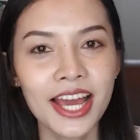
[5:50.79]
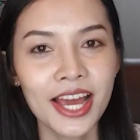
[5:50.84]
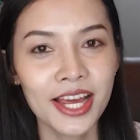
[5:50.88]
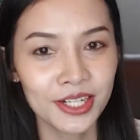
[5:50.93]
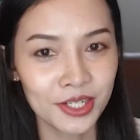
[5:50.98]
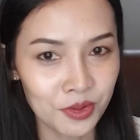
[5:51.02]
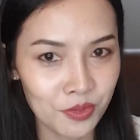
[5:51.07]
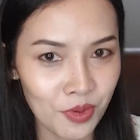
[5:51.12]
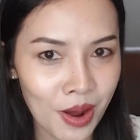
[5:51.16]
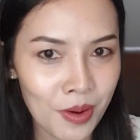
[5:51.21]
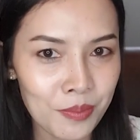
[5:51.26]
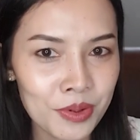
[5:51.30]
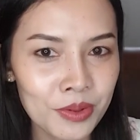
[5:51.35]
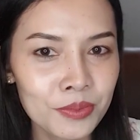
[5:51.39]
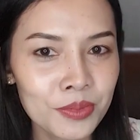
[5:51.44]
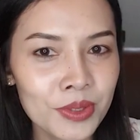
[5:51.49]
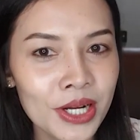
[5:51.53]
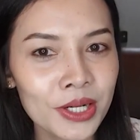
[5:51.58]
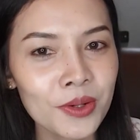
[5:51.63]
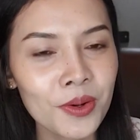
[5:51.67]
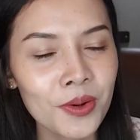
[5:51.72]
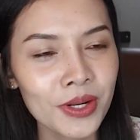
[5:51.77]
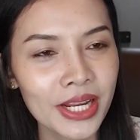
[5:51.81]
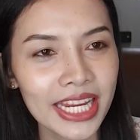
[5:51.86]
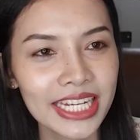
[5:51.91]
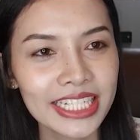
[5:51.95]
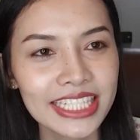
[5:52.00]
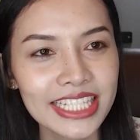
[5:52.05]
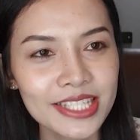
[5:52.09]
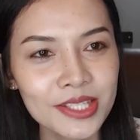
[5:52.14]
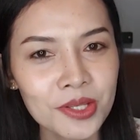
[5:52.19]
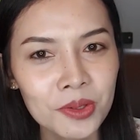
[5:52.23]
หรือว่าเพื่อนๆคนไหน
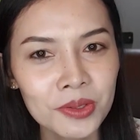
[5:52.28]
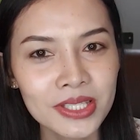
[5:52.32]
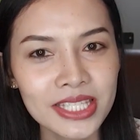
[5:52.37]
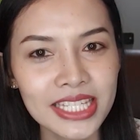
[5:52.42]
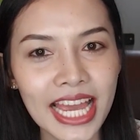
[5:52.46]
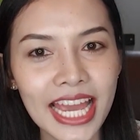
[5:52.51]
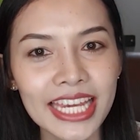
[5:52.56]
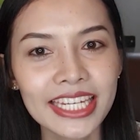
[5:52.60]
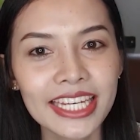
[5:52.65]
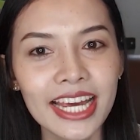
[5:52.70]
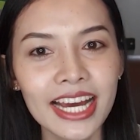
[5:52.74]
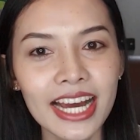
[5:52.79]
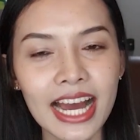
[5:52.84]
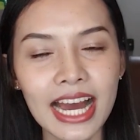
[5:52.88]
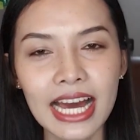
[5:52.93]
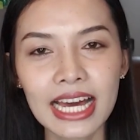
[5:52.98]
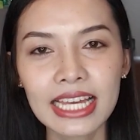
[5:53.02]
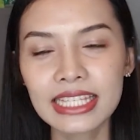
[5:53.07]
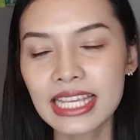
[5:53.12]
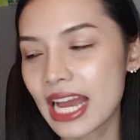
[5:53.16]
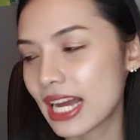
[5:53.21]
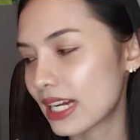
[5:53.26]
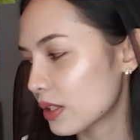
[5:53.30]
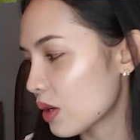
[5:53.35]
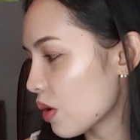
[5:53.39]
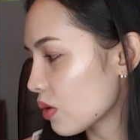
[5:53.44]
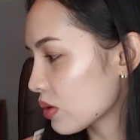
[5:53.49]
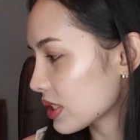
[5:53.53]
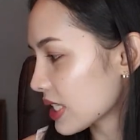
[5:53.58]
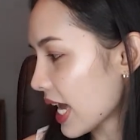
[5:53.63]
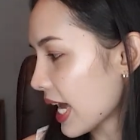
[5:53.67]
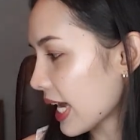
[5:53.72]
ที่สนใจนะคะ อยากลอ
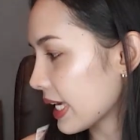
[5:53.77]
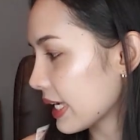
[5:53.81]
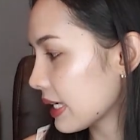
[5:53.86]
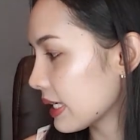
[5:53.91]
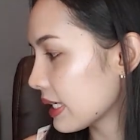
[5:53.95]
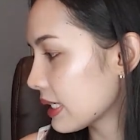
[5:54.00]
งใช้